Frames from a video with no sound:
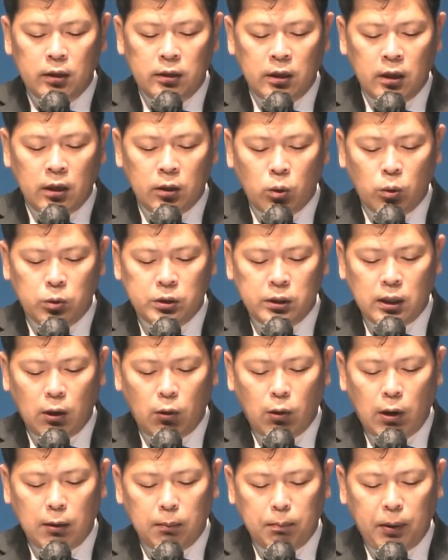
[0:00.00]
이에
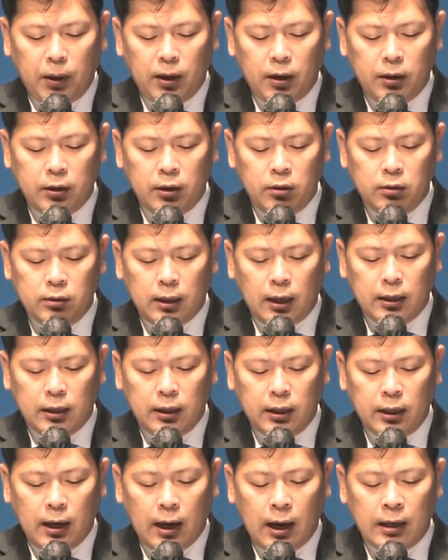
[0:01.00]
토지가 황폐하여
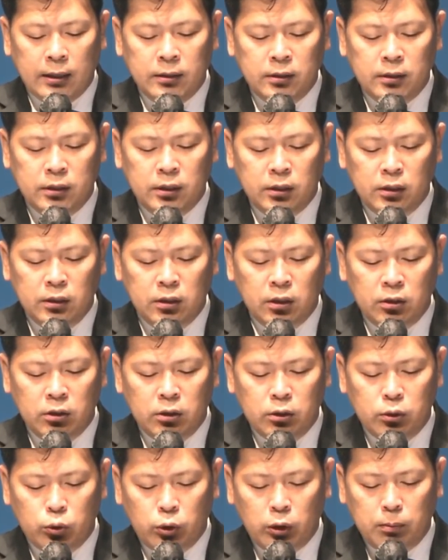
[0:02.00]
땅이
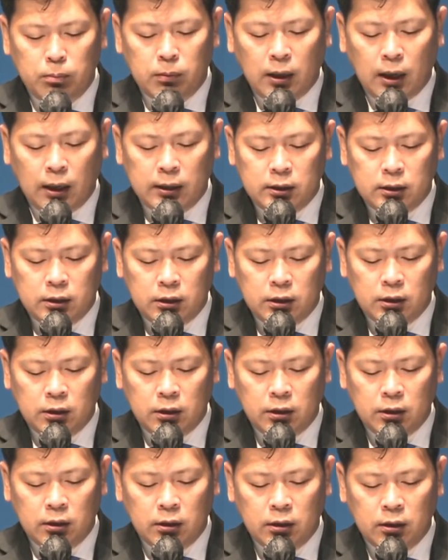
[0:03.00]
안식년을
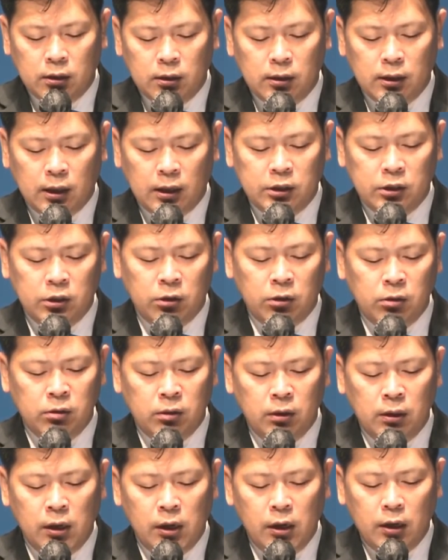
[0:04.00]
누림같이,
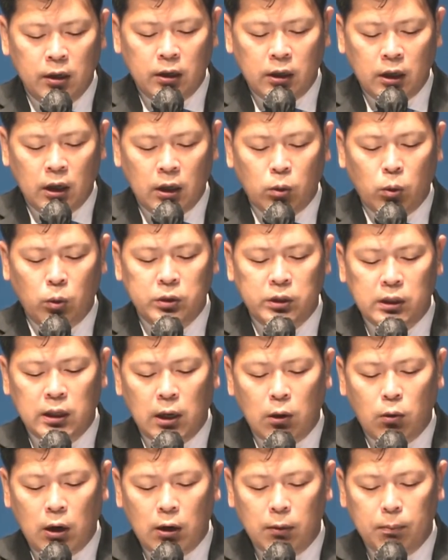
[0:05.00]
다시요. 이에
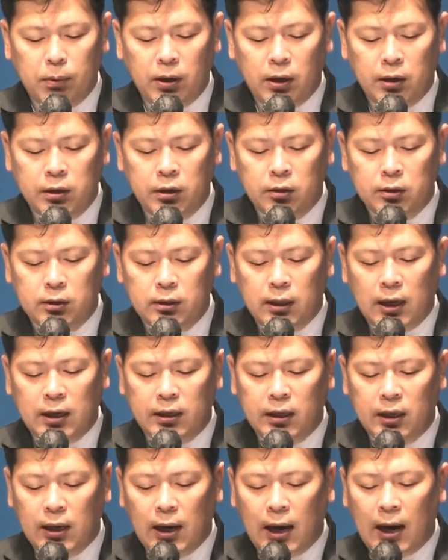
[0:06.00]
토지가 황폐하여
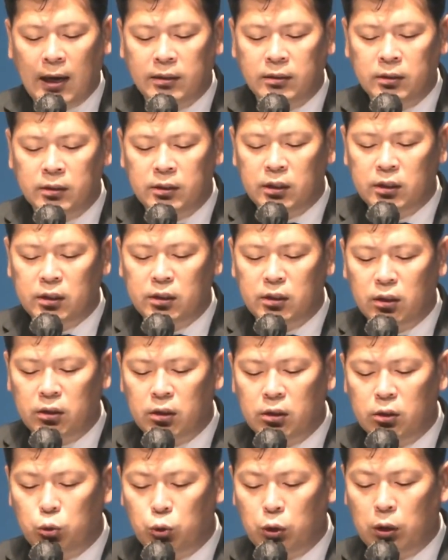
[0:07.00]
땅이 안식년을